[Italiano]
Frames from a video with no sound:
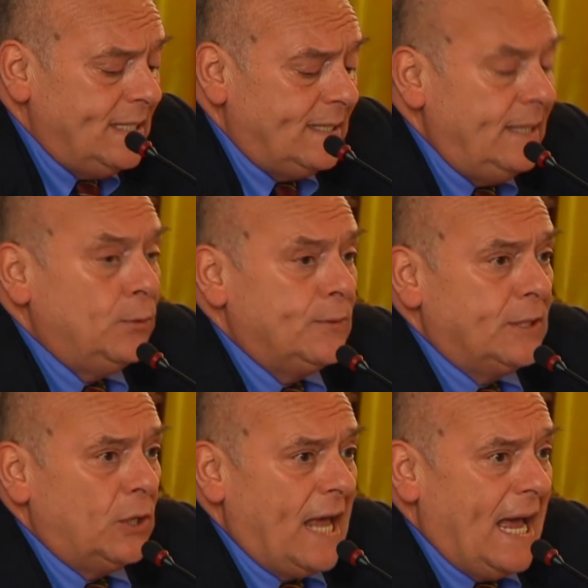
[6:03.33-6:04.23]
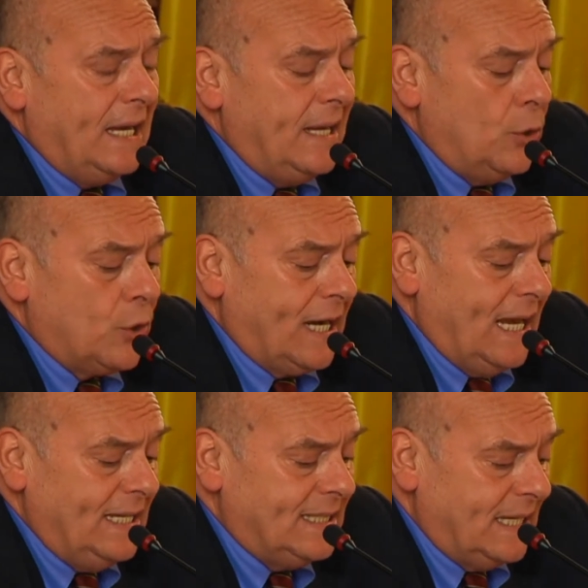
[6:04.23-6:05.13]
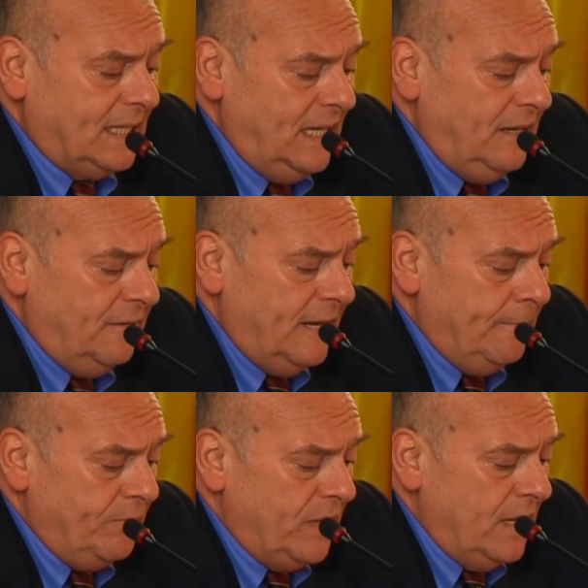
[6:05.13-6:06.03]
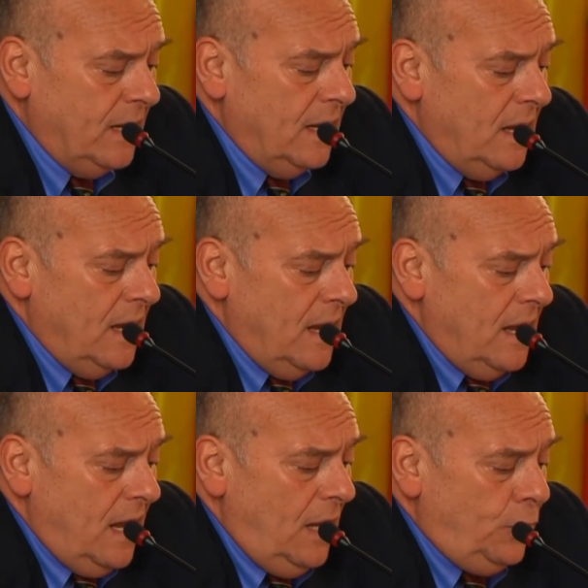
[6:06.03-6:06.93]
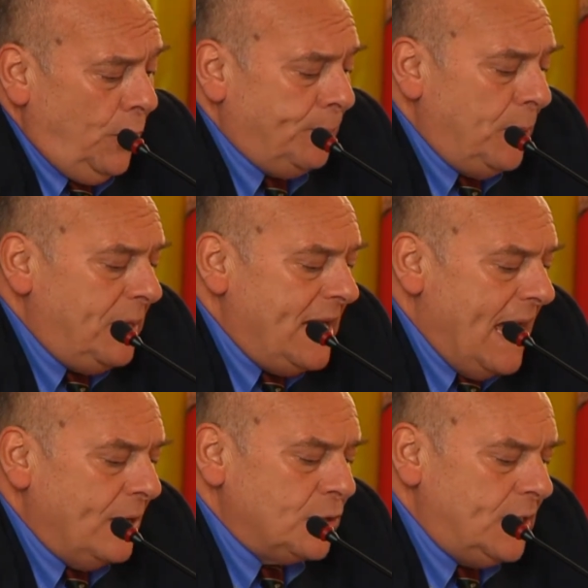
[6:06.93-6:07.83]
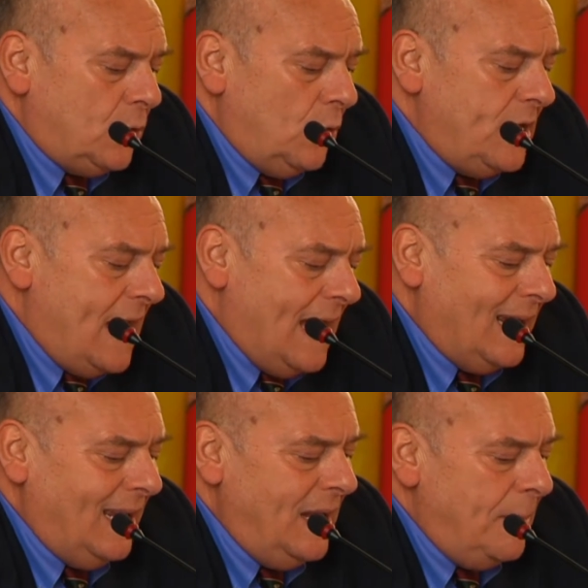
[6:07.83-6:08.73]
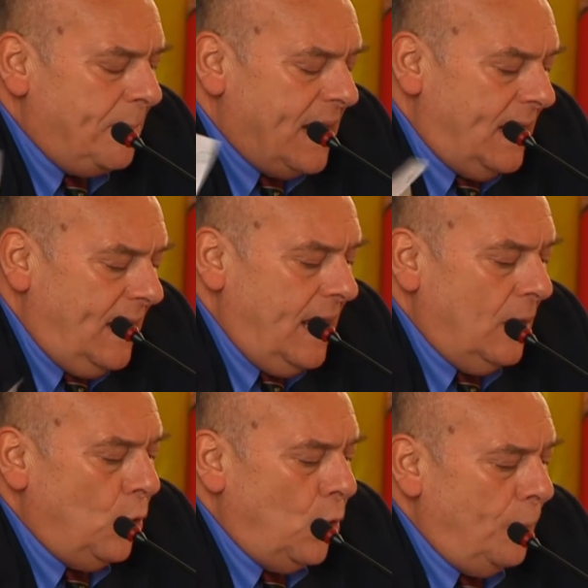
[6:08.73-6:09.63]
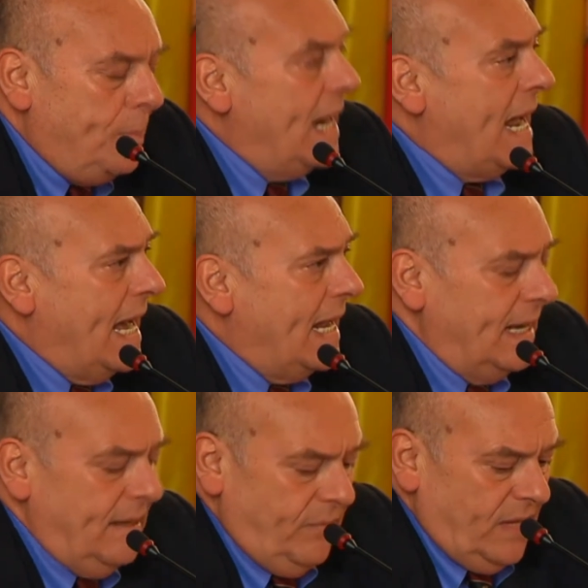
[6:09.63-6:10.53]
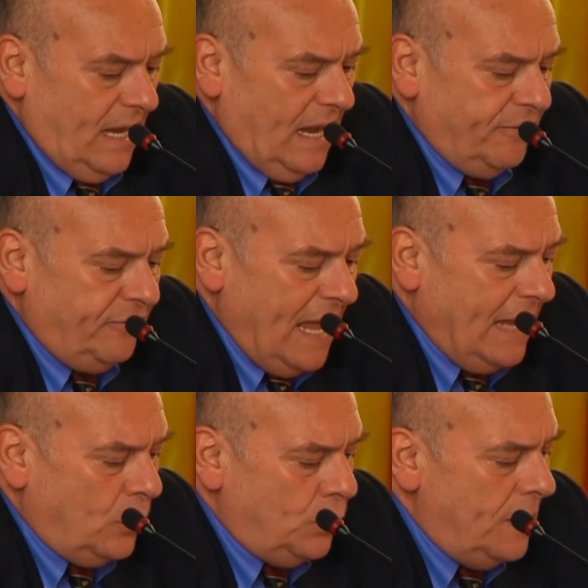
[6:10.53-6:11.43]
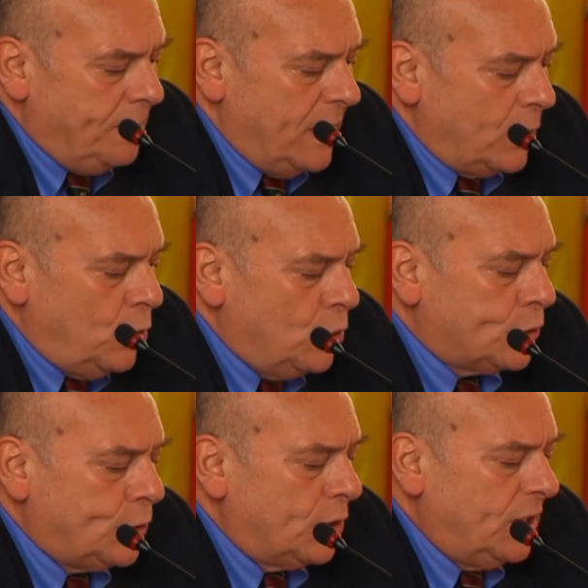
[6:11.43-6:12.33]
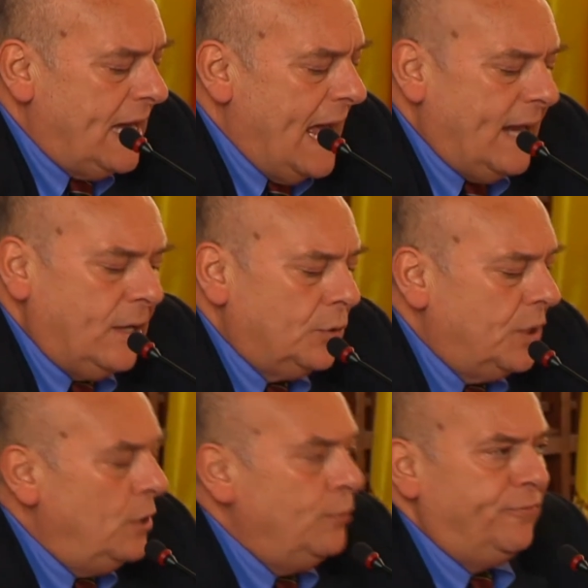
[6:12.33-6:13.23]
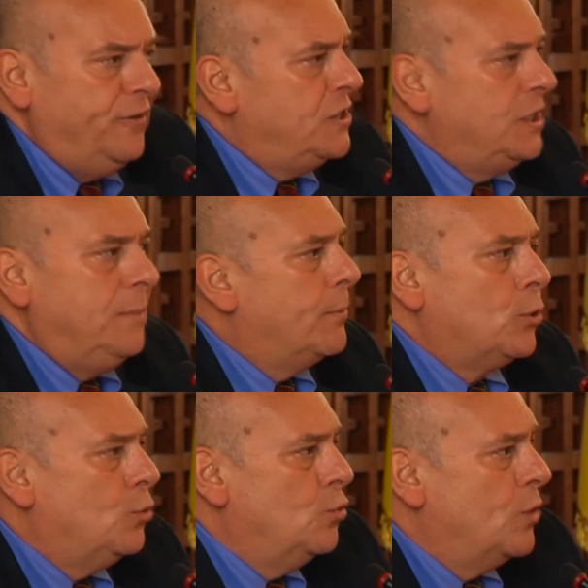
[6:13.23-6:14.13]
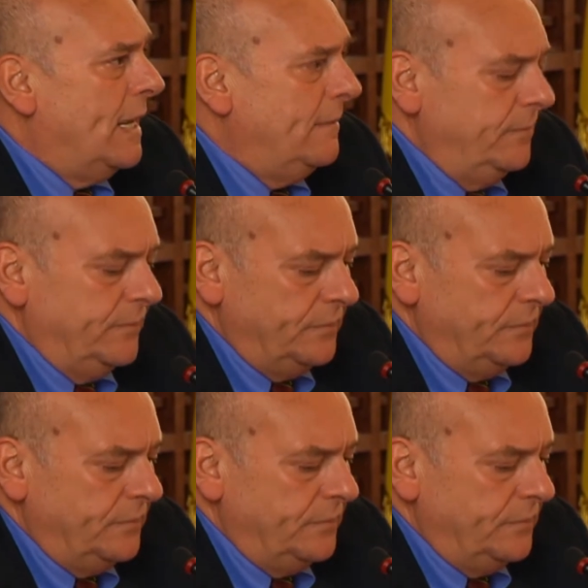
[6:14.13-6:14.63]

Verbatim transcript: istituzionali e organizzative, il doppio binario si coglie anche nel parallelo operare a fianco del percorso ordinario degli uffici di procura,